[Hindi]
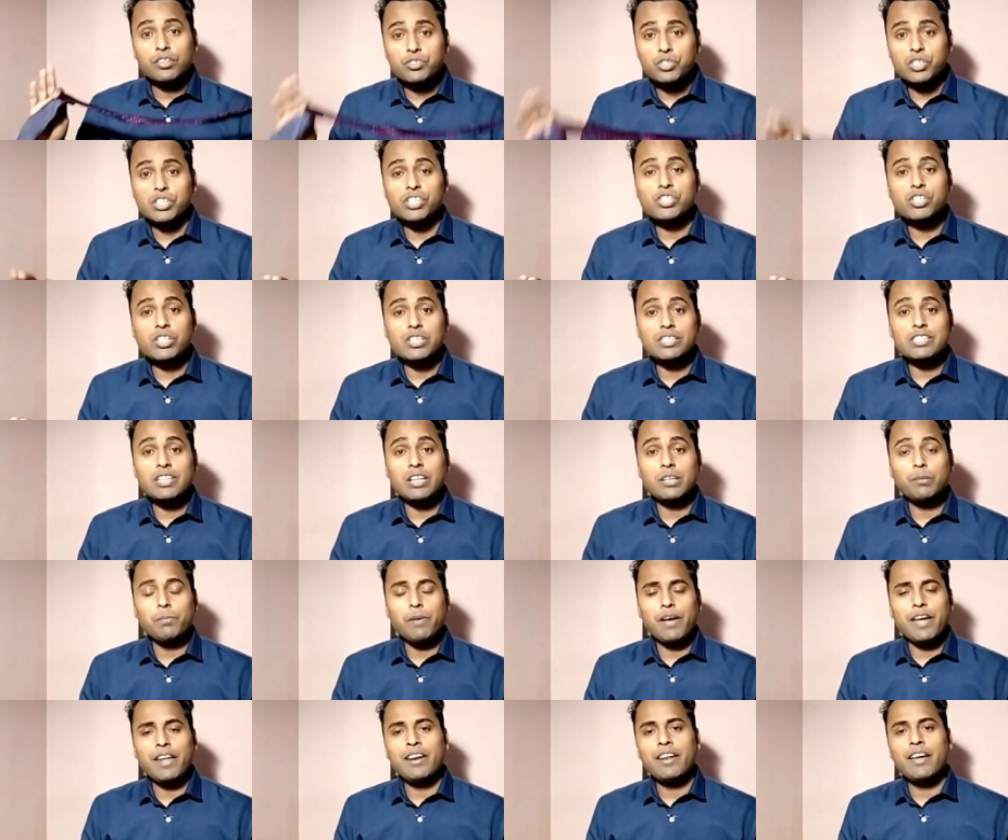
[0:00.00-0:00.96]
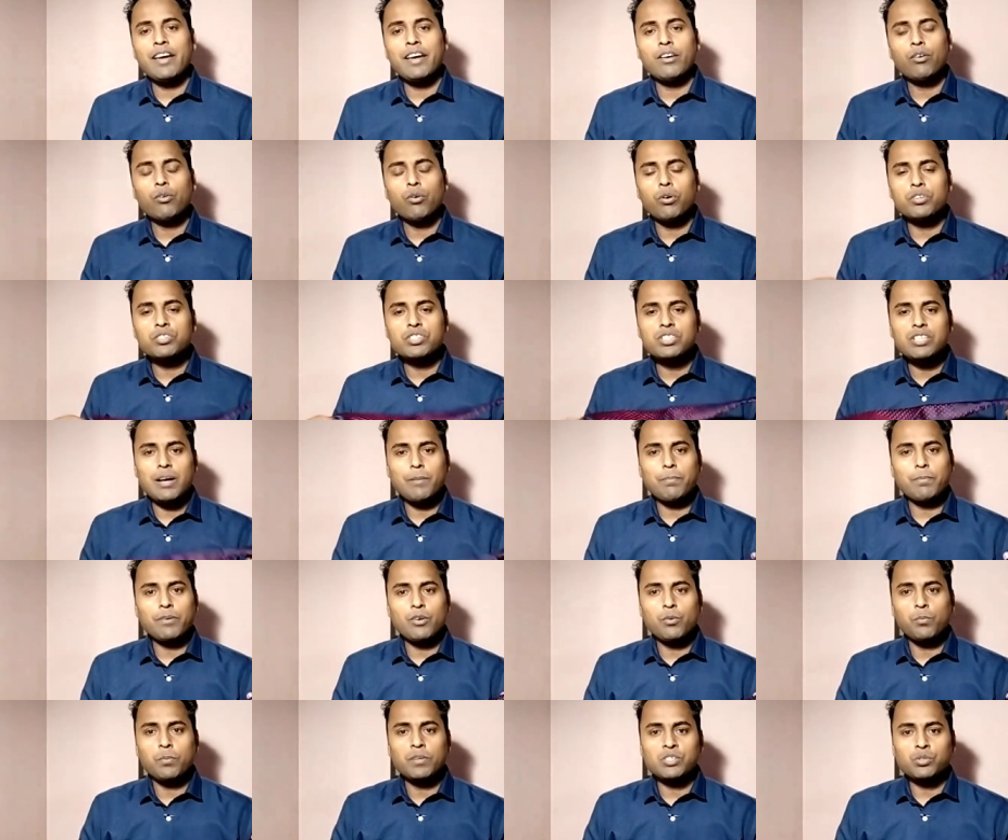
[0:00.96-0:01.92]
चीज के साथ पहनना है कौन सी
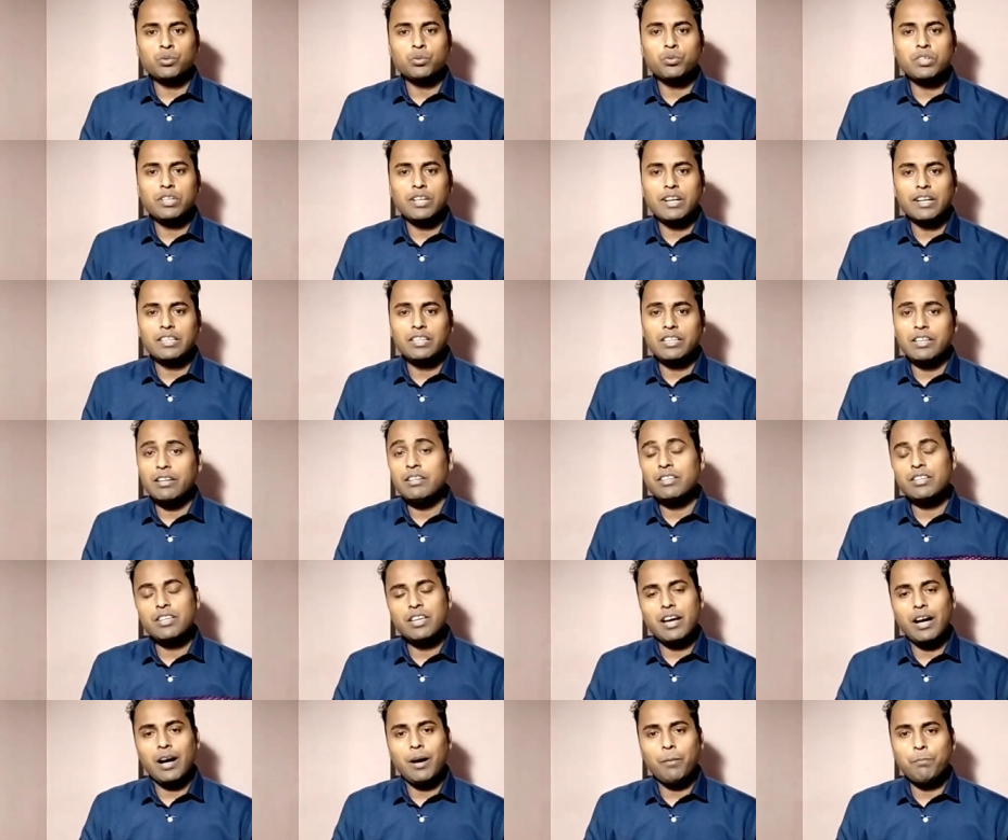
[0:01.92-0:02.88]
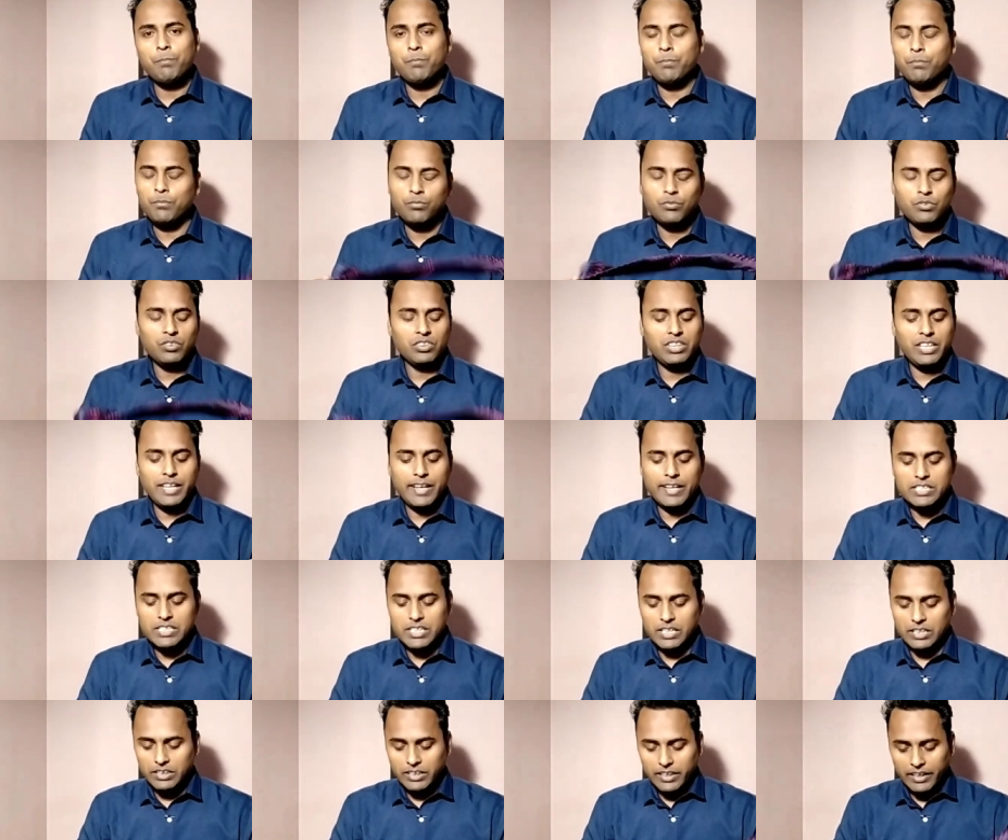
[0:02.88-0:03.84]
आपके ऊपर सूट करती है ये आप देख
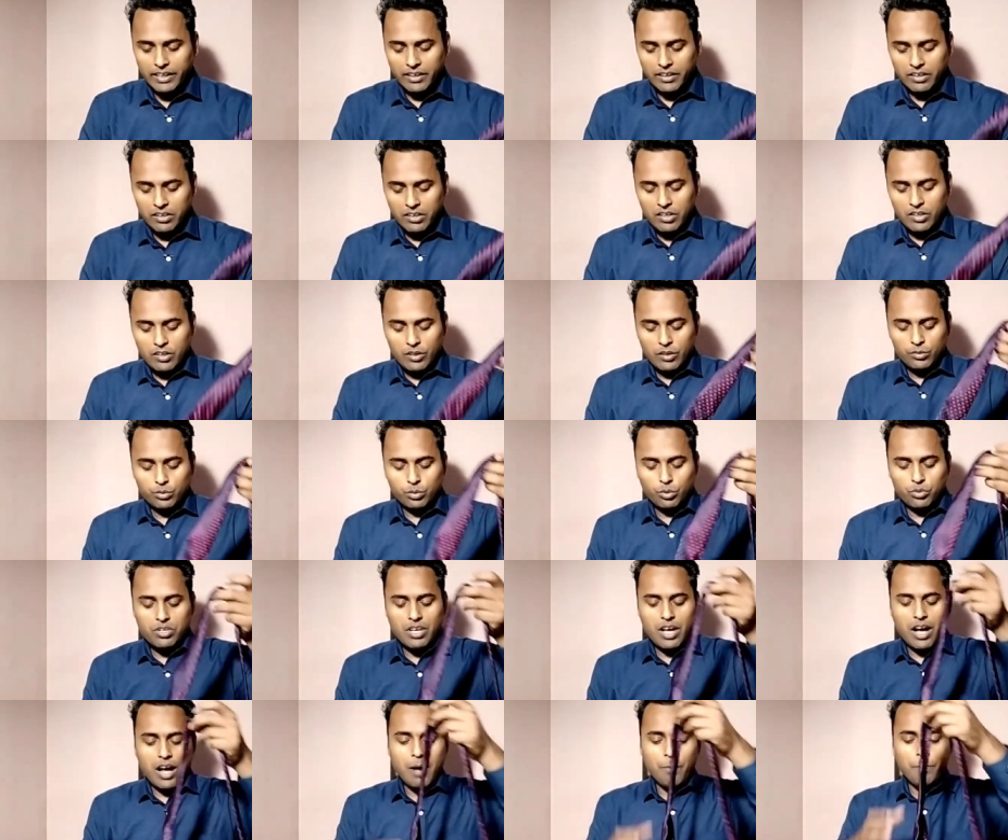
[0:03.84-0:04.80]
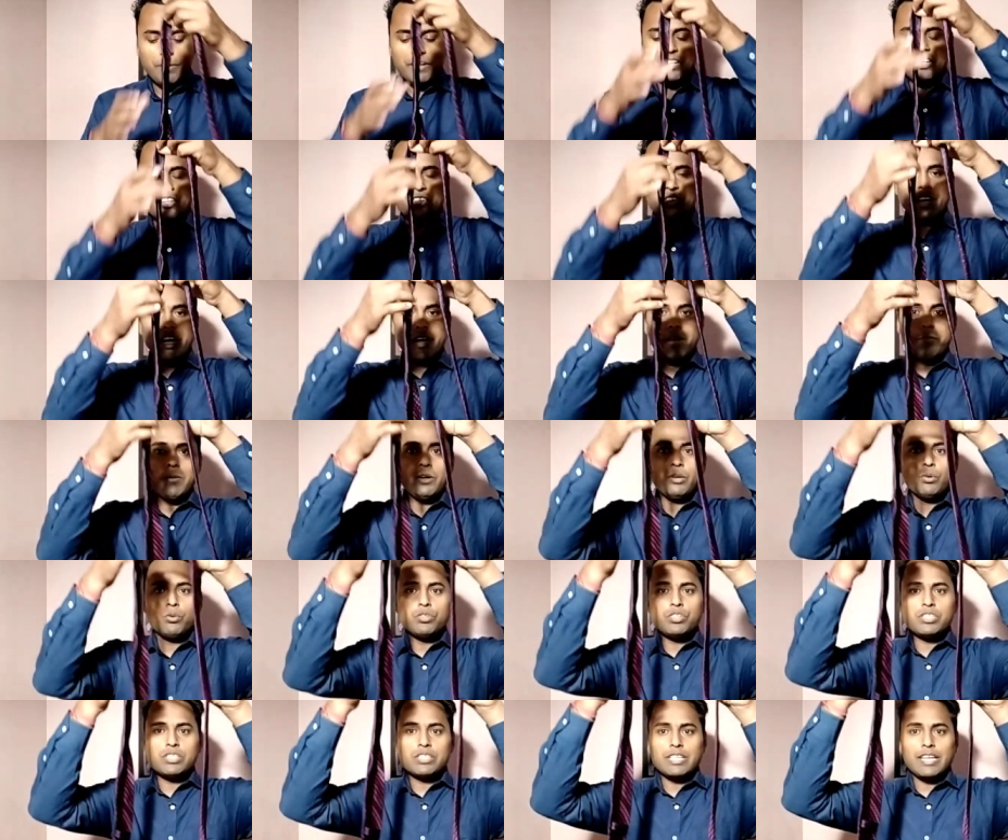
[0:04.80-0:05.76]
सकते हैं तो यहां पर ये टाई
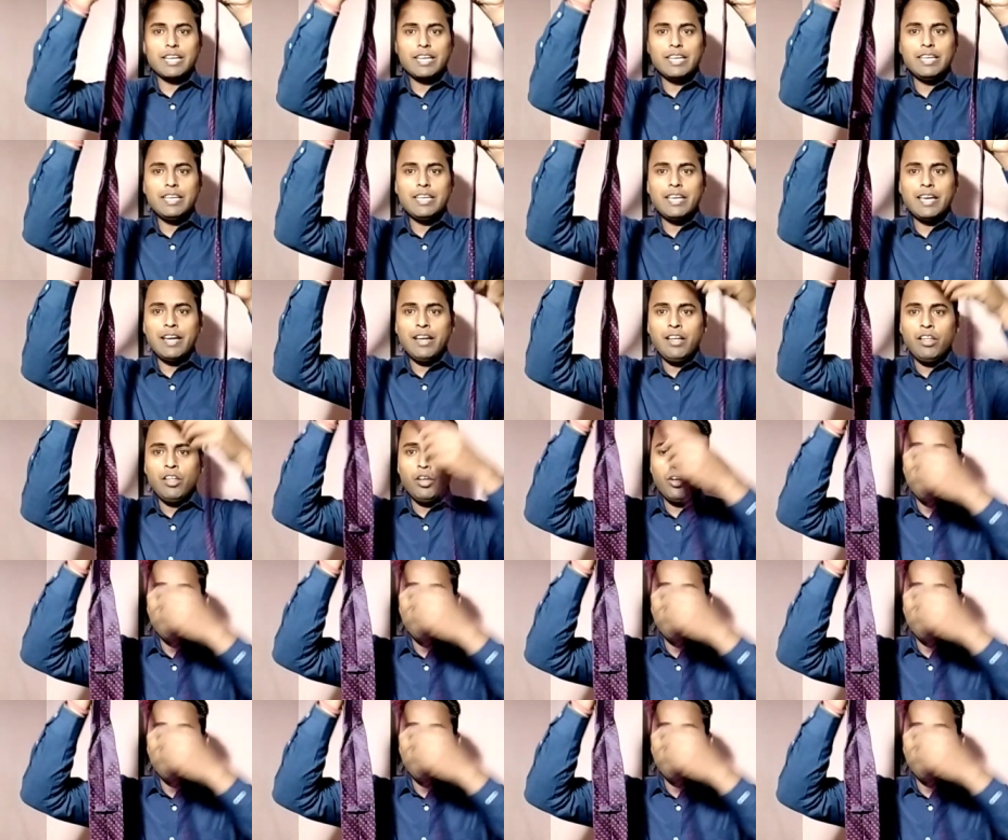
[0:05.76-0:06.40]
बिल्कुल सही है